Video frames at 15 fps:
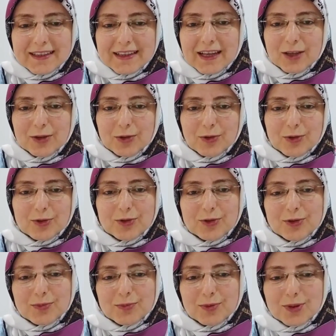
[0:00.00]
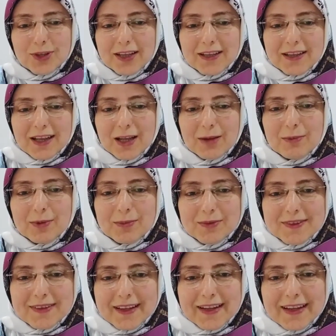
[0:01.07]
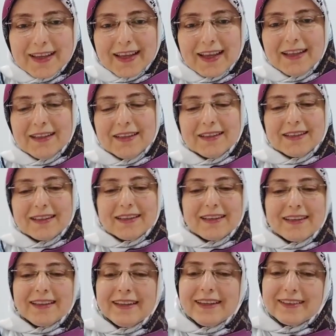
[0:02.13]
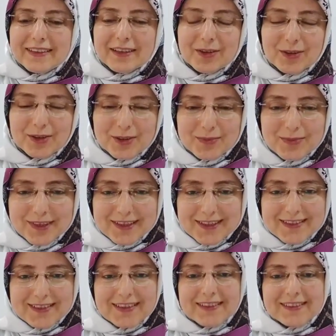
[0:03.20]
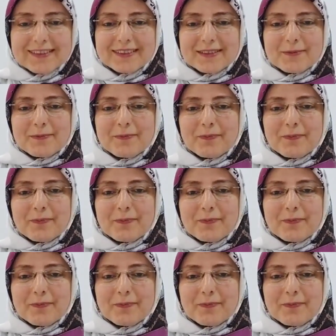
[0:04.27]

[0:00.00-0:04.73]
Daha doğrusu bundan da almamız gereken e, nedir ona bakacağız.